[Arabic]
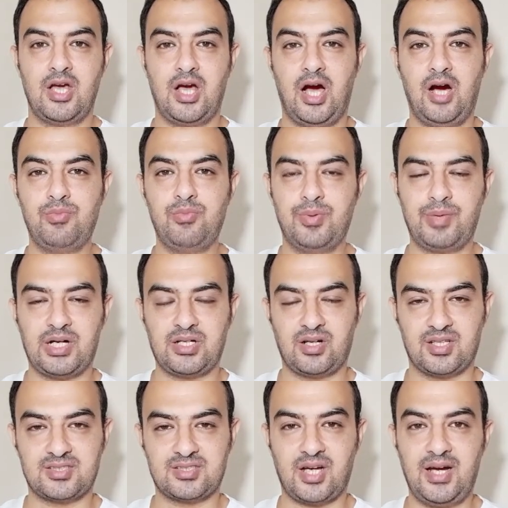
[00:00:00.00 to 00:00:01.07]
او بمعنى
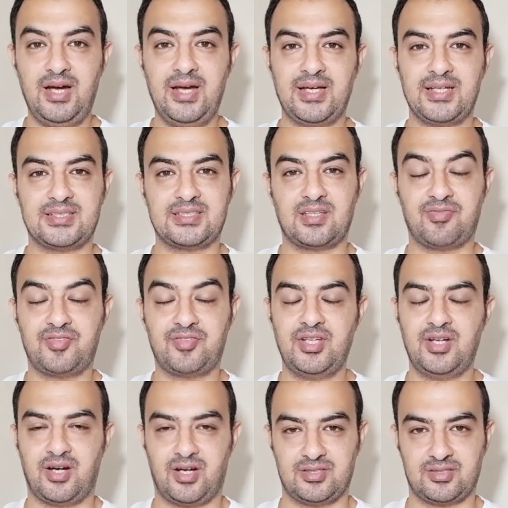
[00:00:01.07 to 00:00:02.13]
اصح
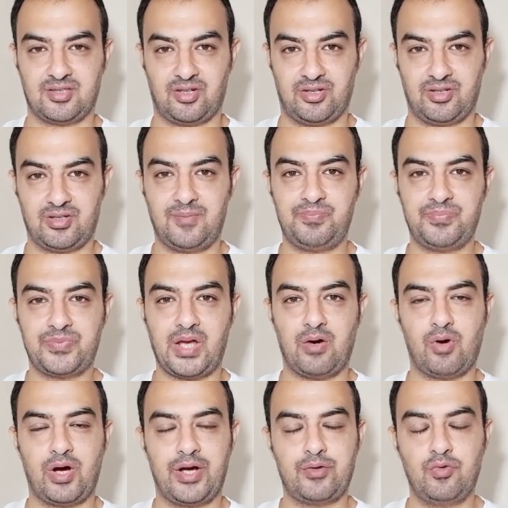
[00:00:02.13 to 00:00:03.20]
التفكير هيتغير
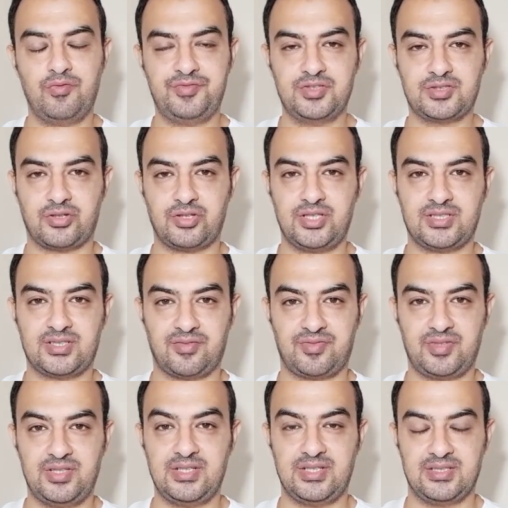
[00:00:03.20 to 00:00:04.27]
او هيكون في طريقه
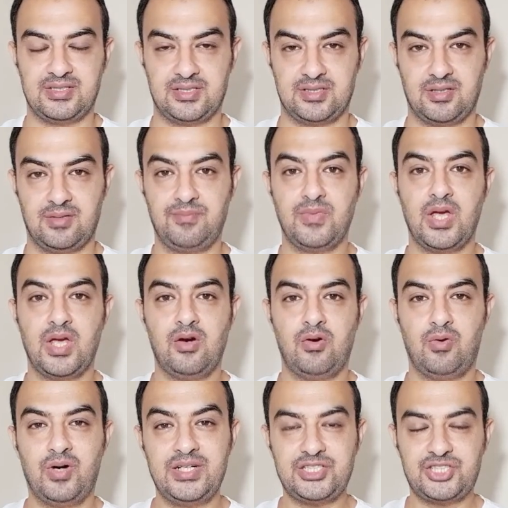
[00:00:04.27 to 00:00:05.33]
تفكير جديده
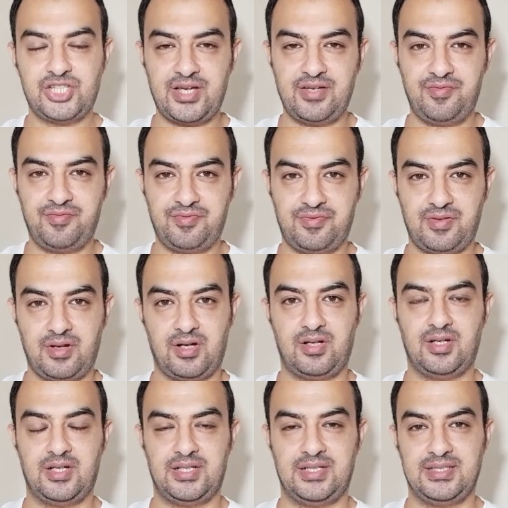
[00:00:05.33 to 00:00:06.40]
وانا شايف
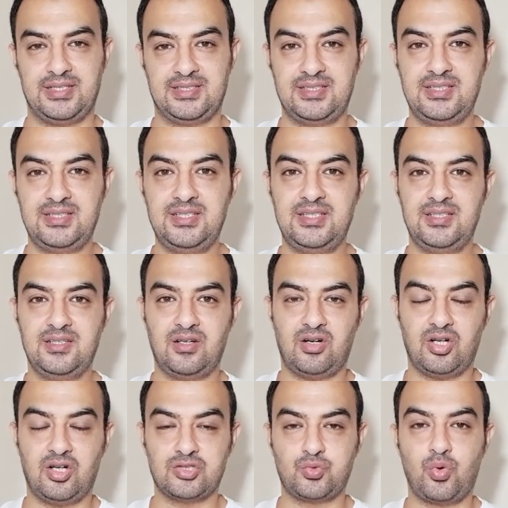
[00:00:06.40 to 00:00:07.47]
ان دي
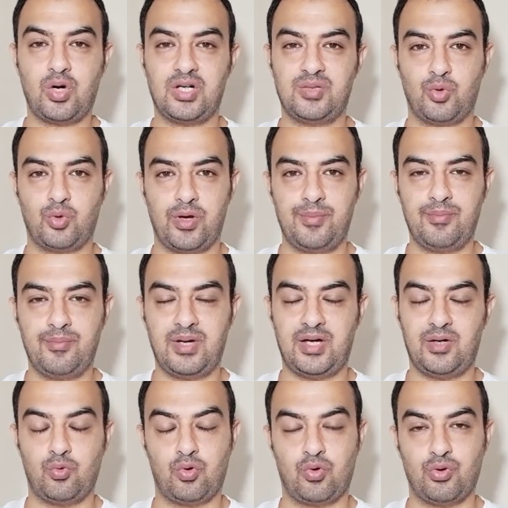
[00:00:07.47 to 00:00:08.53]
خطوه مهمه
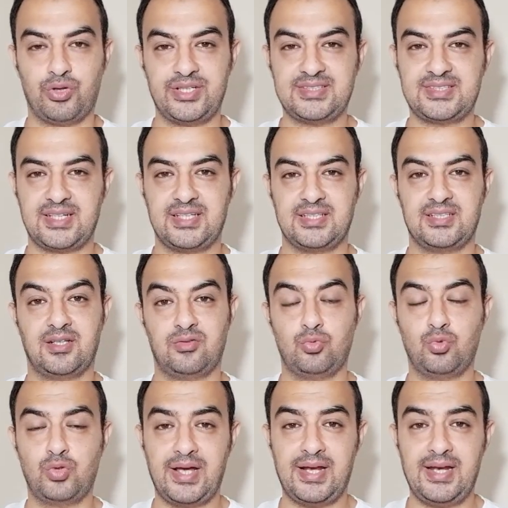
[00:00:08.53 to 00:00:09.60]
وكويسه جدا
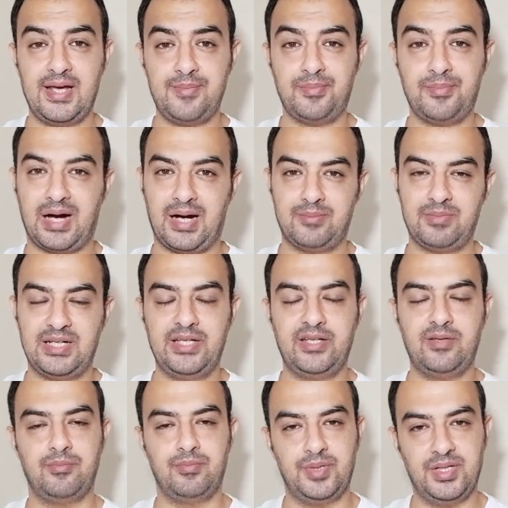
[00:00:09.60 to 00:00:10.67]
وكلام
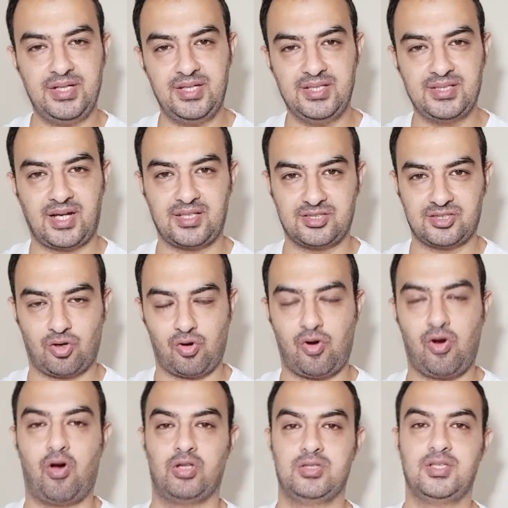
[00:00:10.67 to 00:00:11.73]
عملي بعيد عن
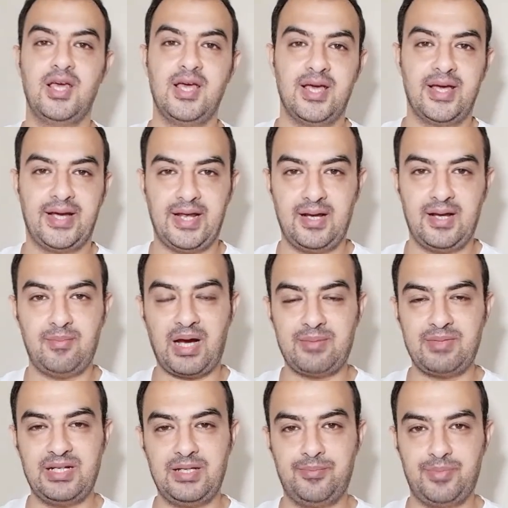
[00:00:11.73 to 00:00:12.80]
التوقعات كلام
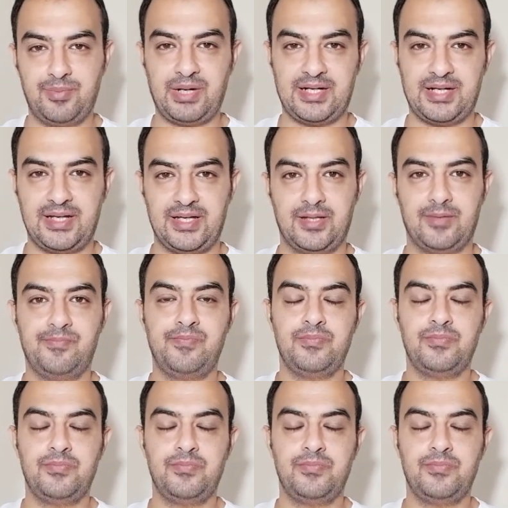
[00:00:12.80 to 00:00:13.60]
عملي بمعنى ايه